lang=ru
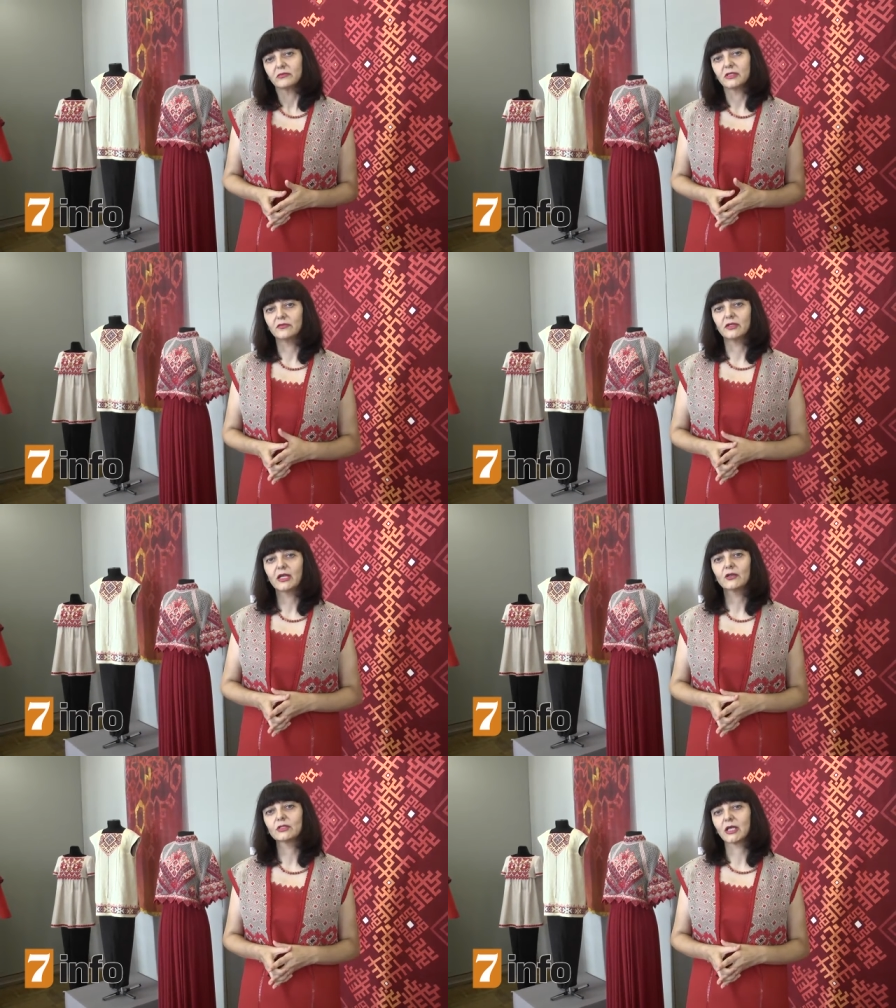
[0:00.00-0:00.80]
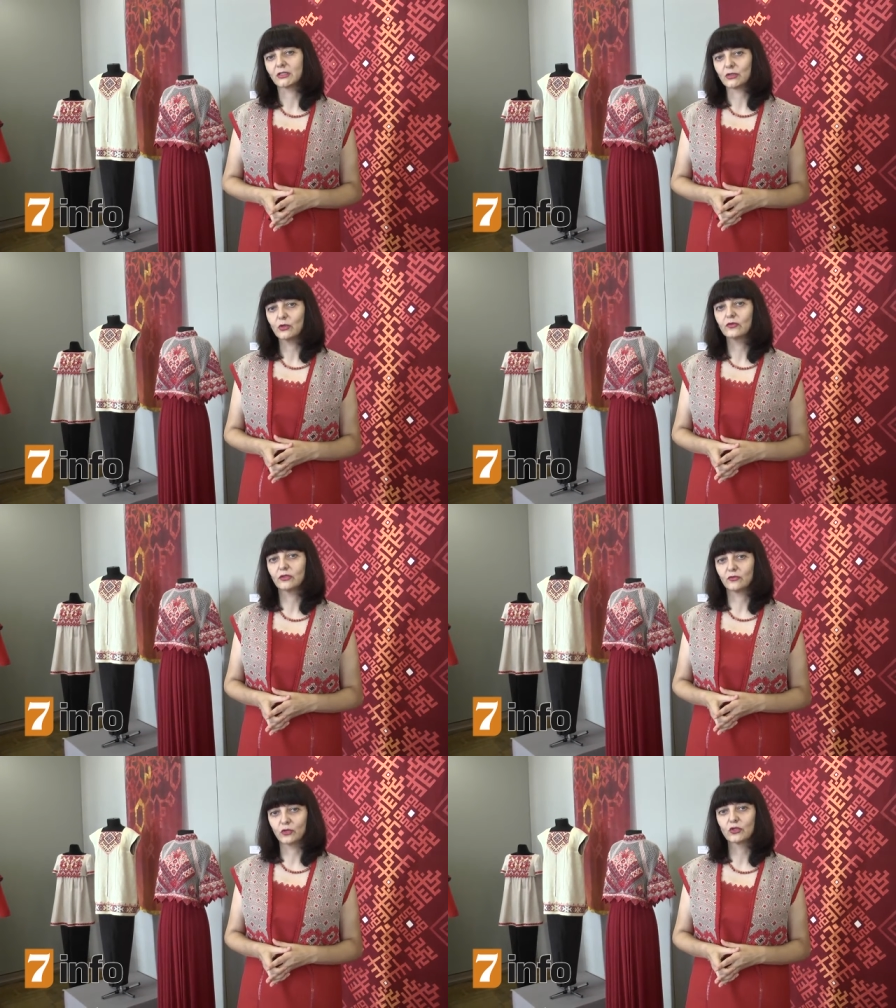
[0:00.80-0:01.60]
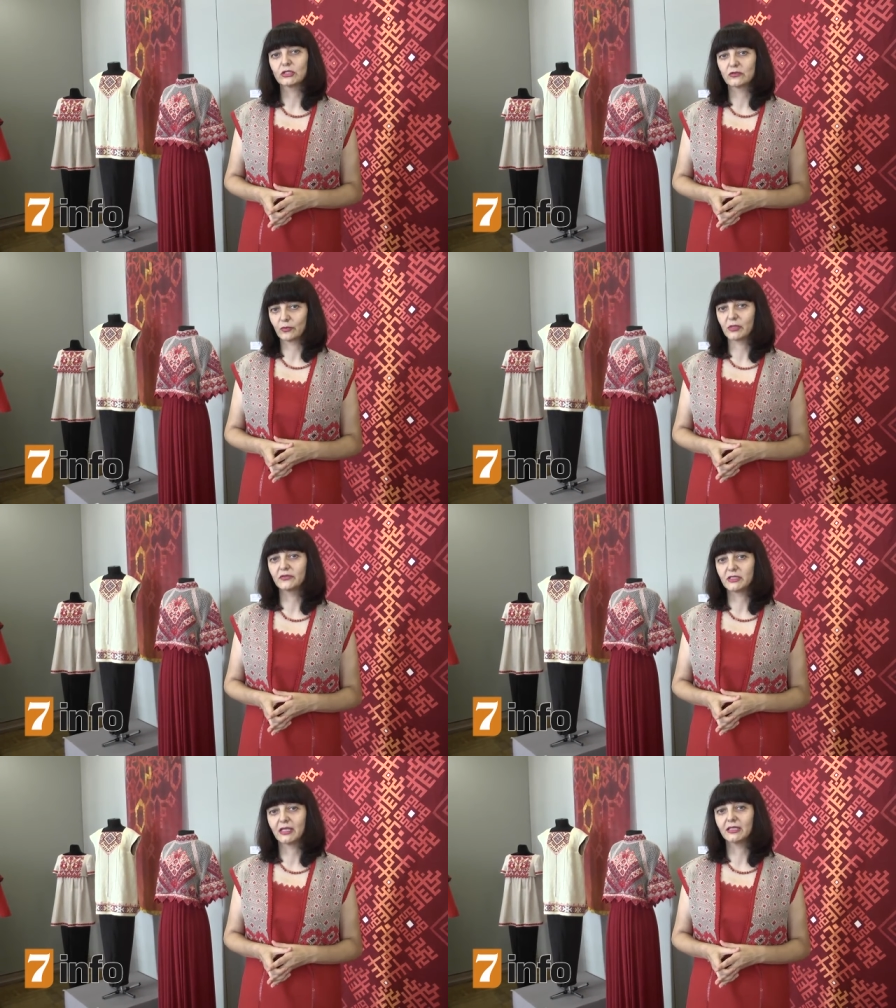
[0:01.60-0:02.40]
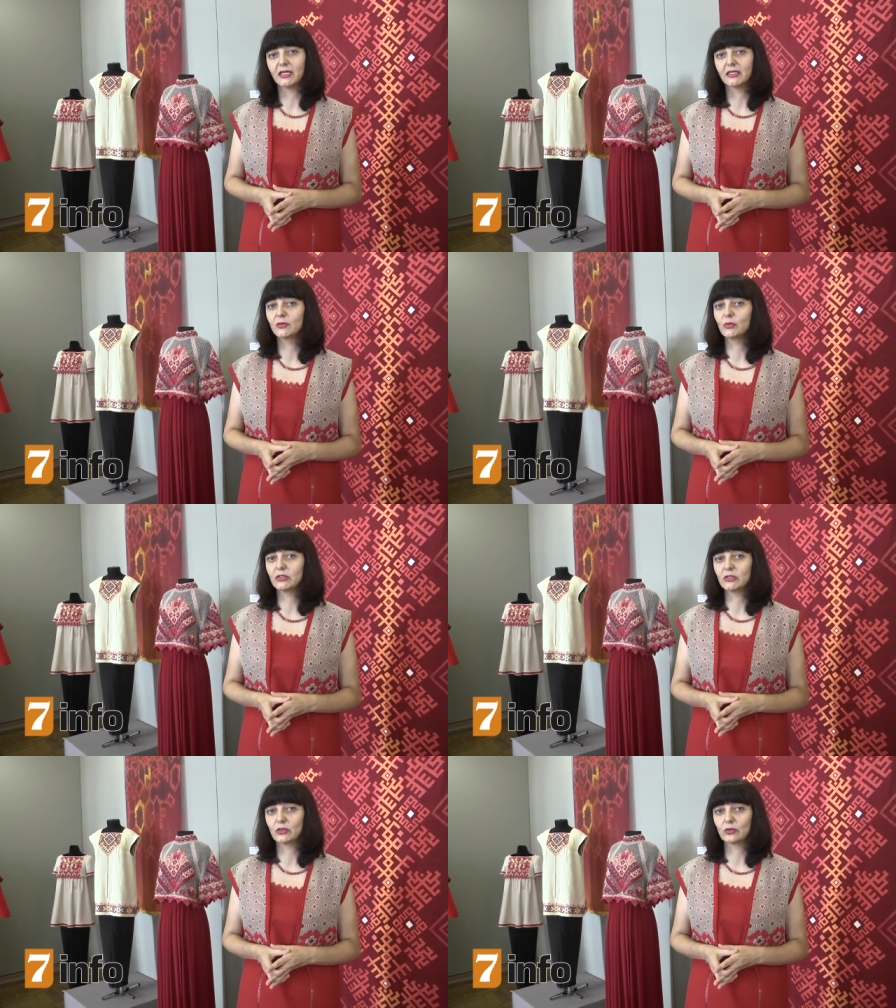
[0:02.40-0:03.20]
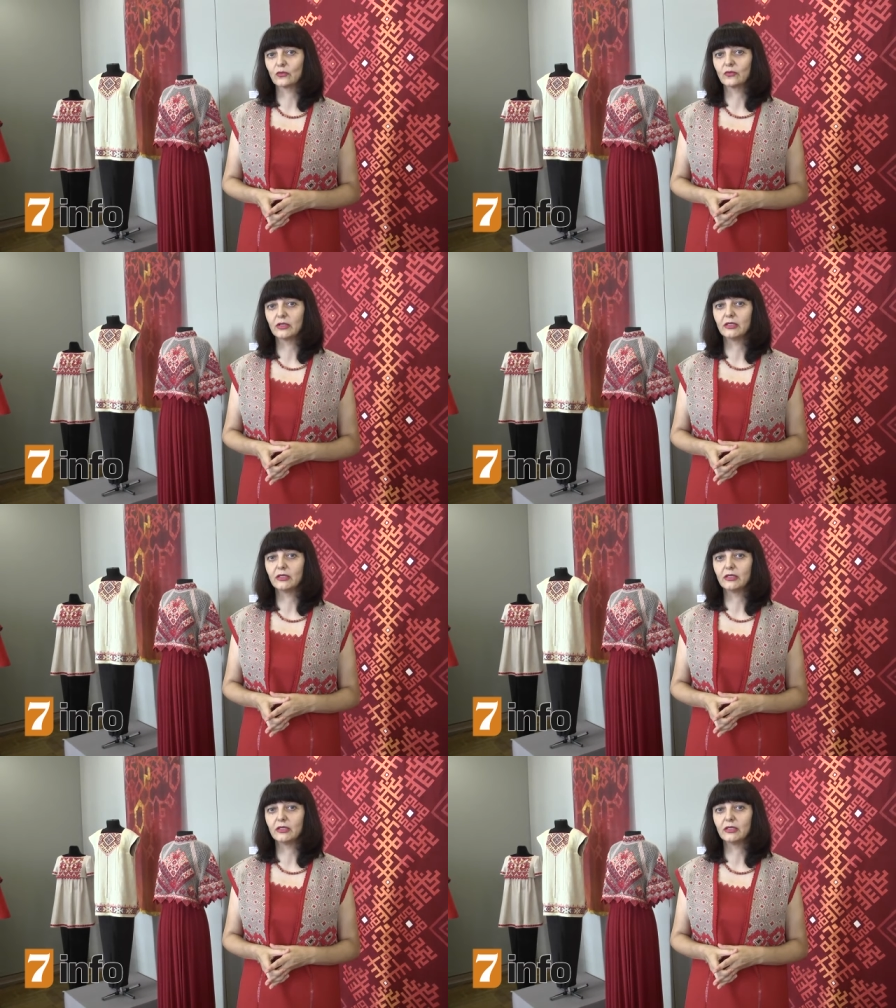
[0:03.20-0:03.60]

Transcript: являются основой творчества профессиональных мастеров.